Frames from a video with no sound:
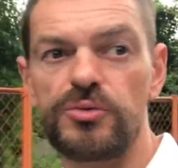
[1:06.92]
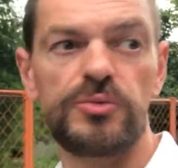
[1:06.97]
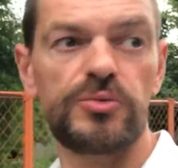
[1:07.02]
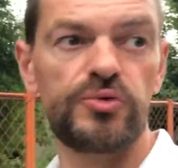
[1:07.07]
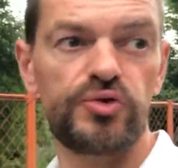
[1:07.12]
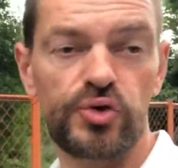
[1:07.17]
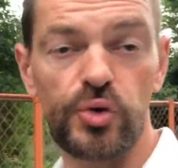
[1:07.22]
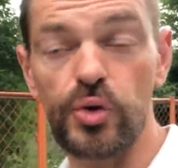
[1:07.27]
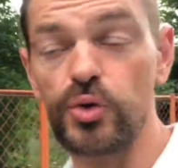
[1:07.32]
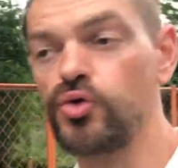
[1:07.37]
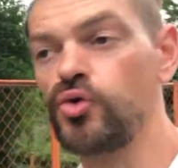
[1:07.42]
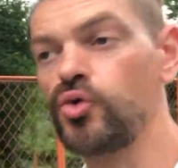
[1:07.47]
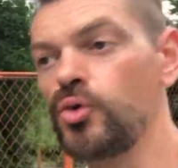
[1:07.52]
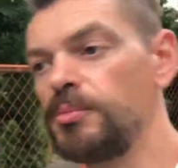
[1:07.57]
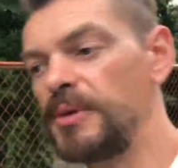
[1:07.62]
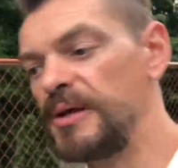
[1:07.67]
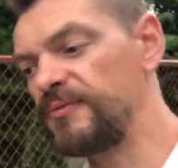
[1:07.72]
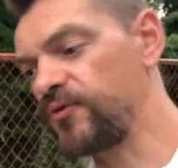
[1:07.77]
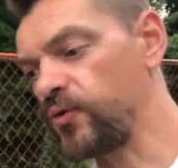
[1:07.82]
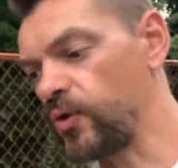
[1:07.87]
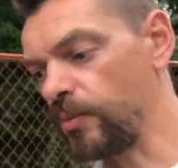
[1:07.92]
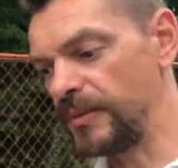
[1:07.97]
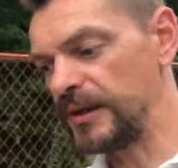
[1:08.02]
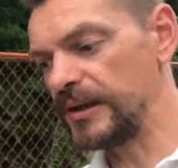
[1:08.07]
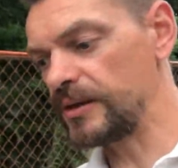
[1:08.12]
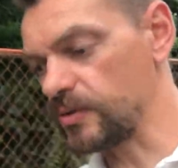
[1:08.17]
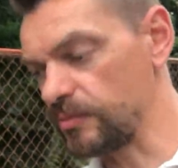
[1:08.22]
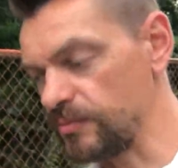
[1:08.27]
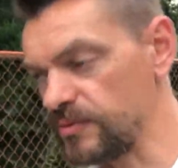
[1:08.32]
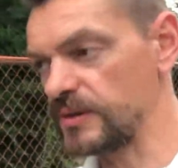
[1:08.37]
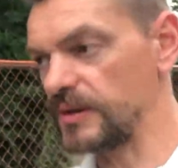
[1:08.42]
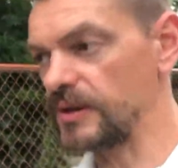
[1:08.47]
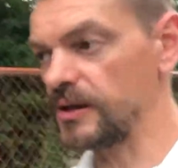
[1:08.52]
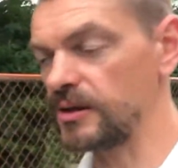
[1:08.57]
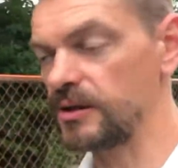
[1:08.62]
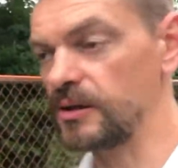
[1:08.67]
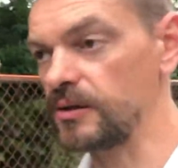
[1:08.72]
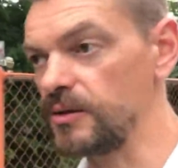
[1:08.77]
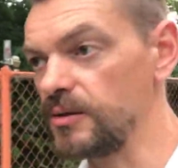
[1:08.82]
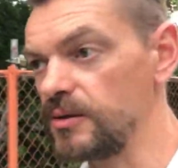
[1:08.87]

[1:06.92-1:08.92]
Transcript: je, retourne m'informer comme ça euh,